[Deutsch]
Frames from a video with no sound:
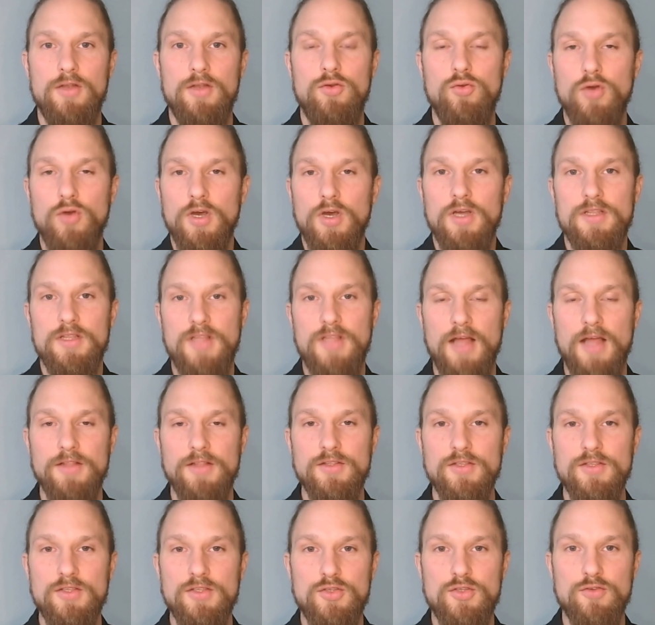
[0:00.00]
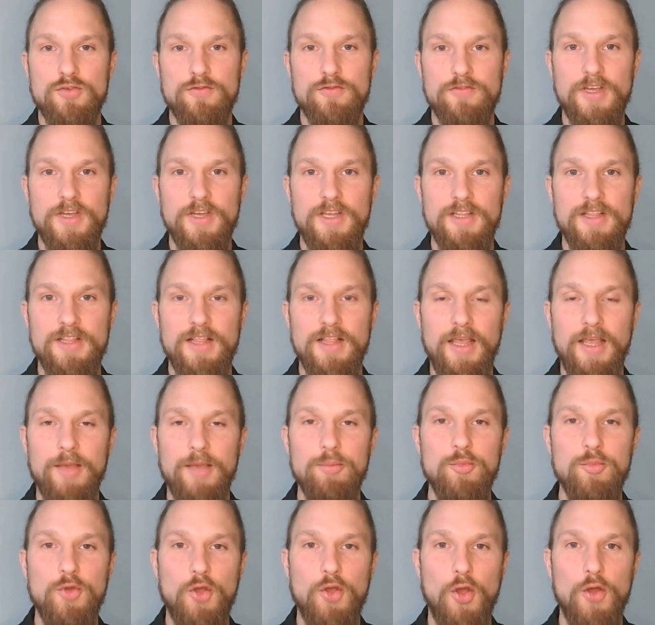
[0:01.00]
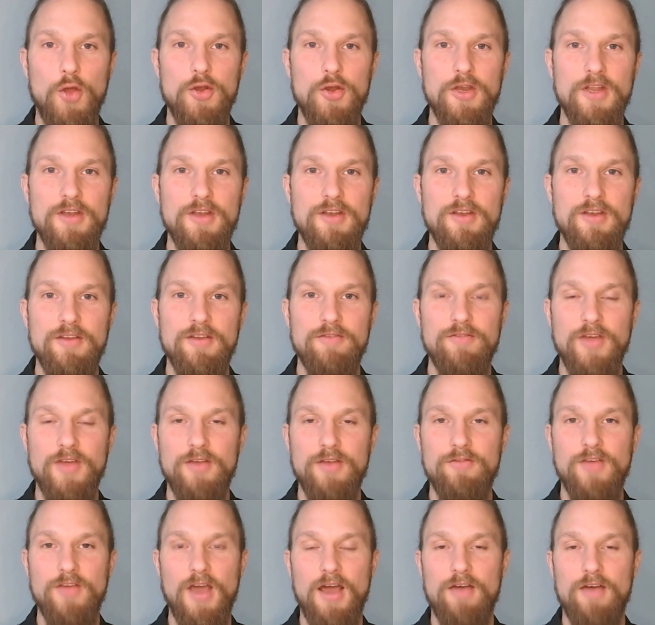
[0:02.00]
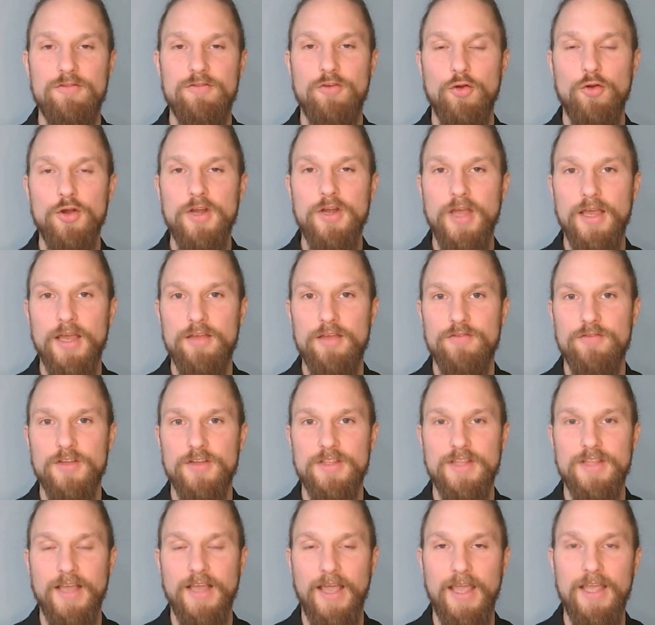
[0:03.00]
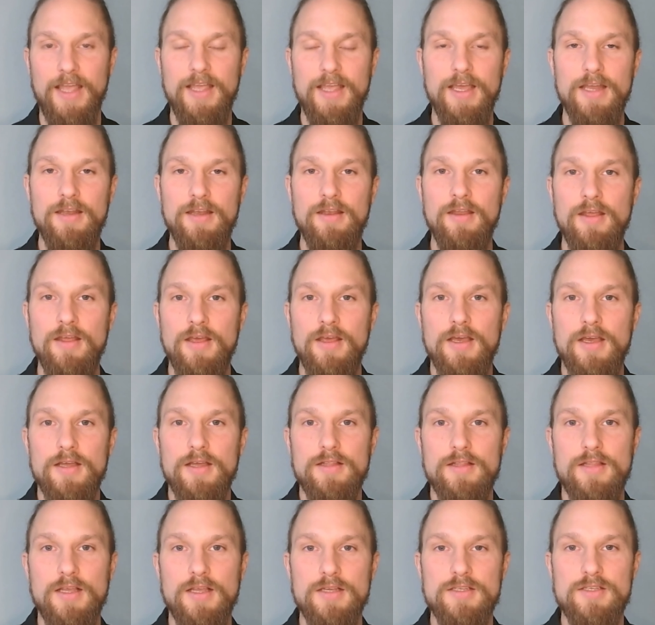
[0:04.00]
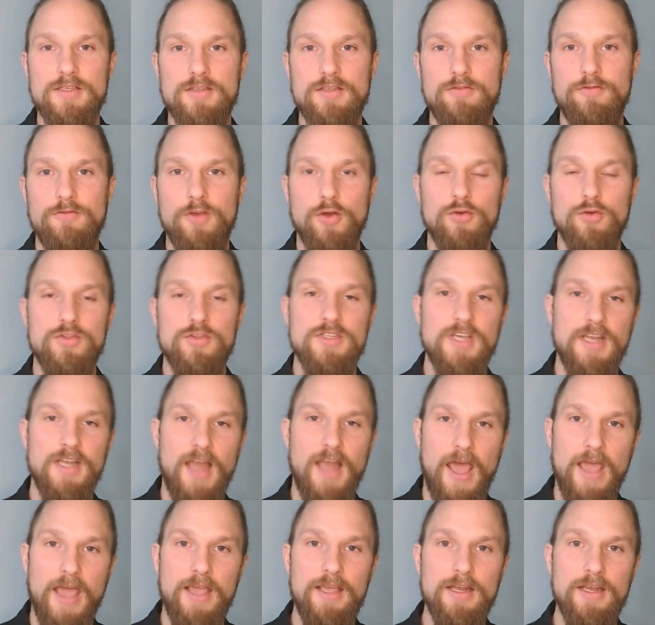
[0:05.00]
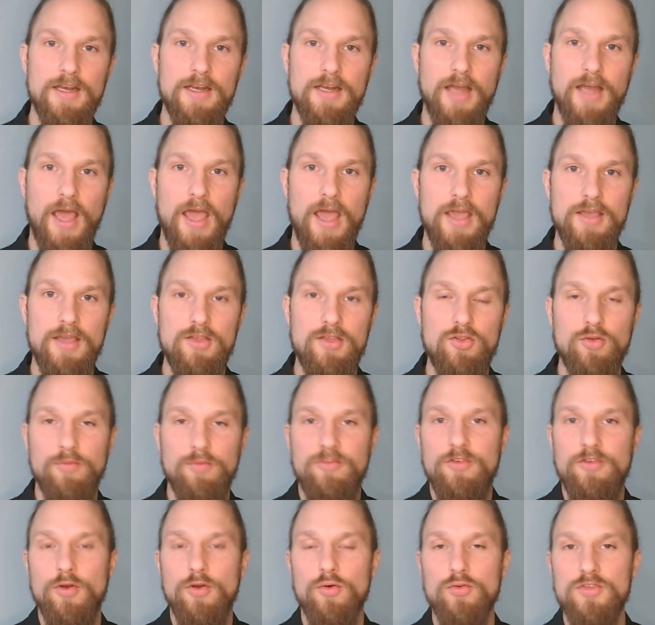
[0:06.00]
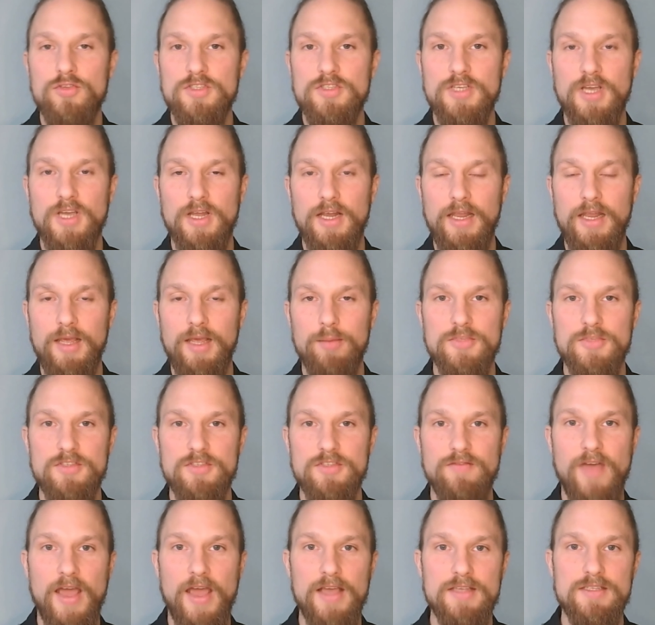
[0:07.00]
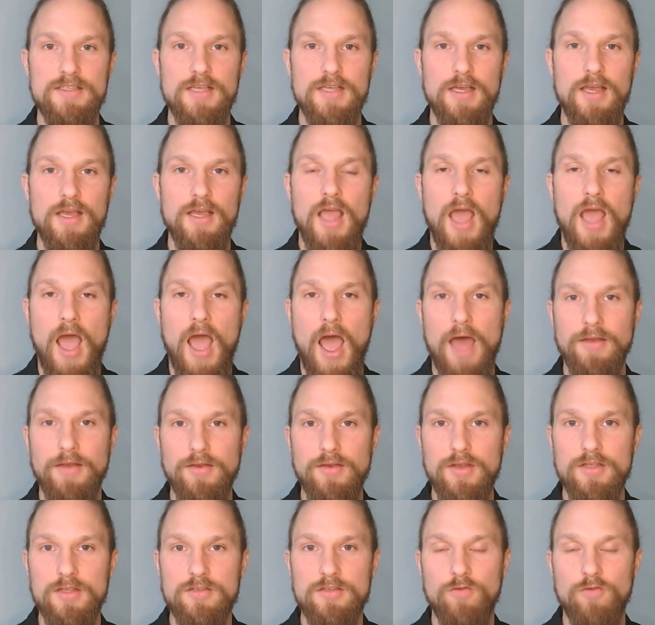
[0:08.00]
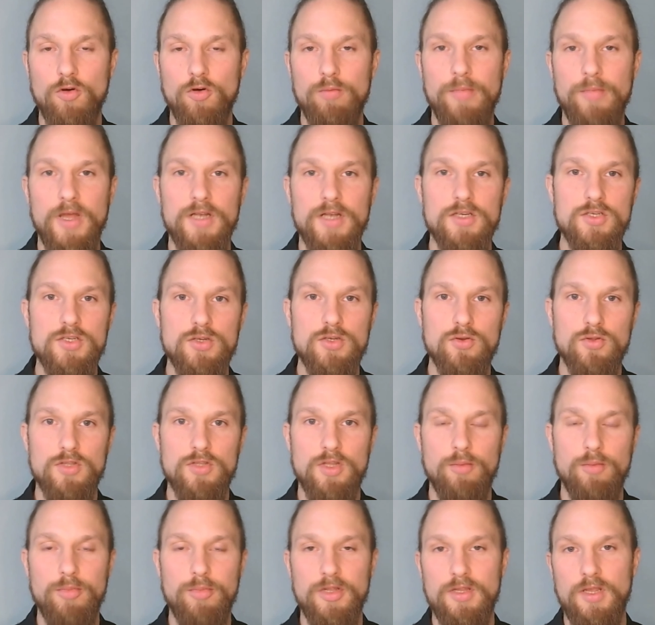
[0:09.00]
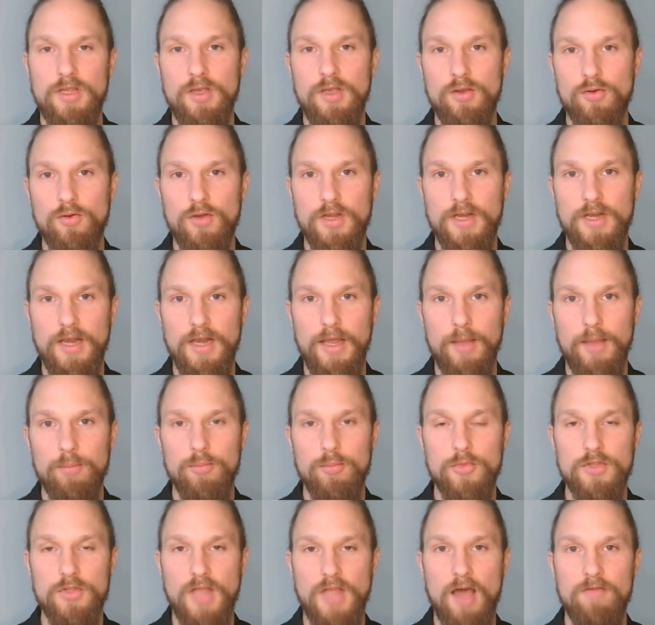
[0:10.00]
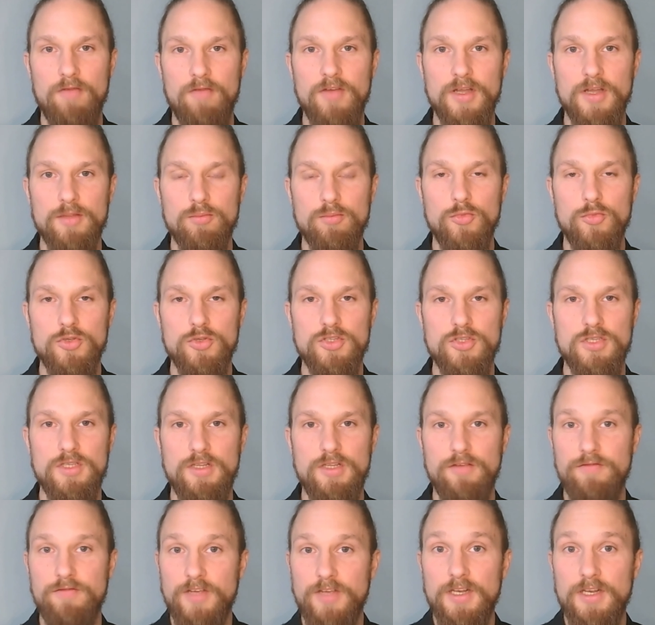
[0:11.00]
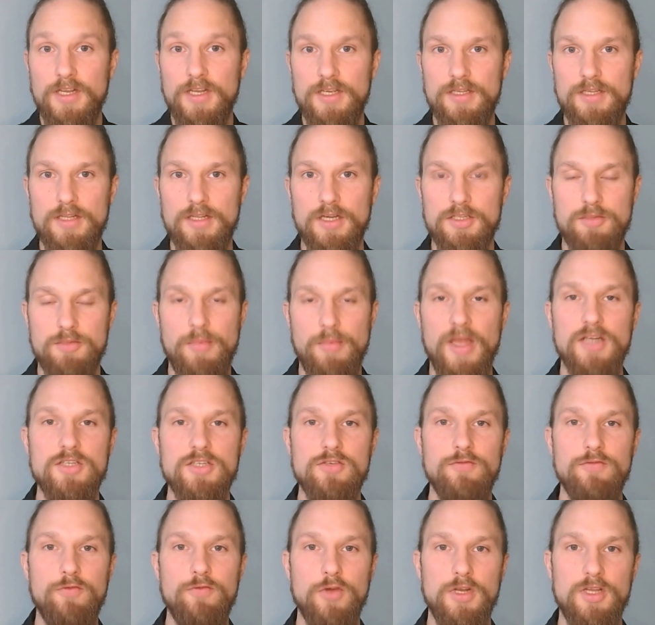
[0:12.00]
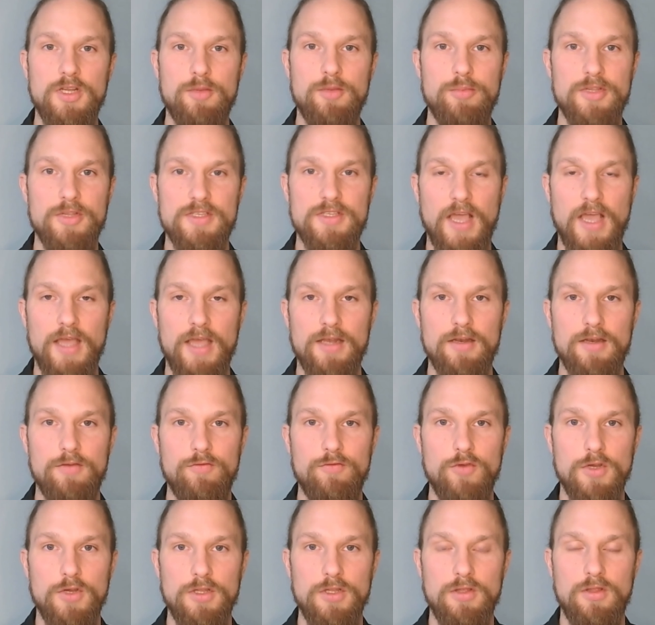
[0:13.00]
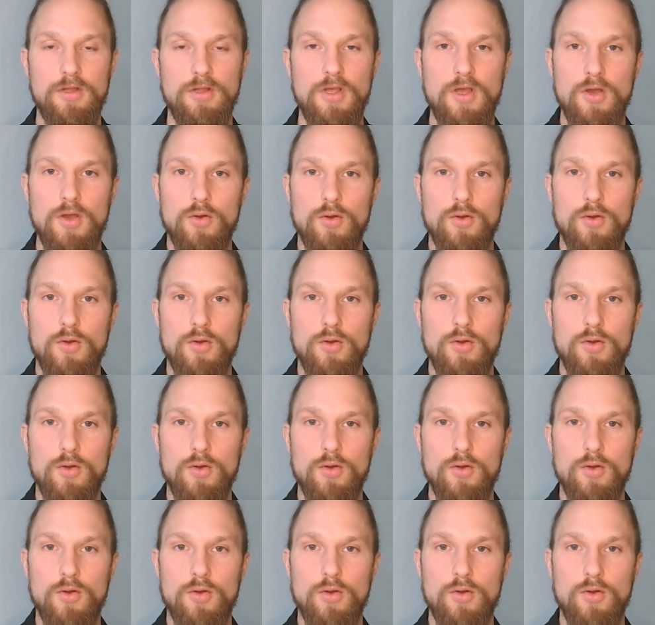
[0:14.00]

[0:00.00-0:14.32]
nur dann zufrieden leben können, wenn wir erfolgreich verdrängen, dass für unseren eigenen Reichtum, für unsere Lebensweise anderswo Menschen unter Bedingungen leben und arbeiten müssen, die wir nicht als menschenwürdig bezeichnen würden.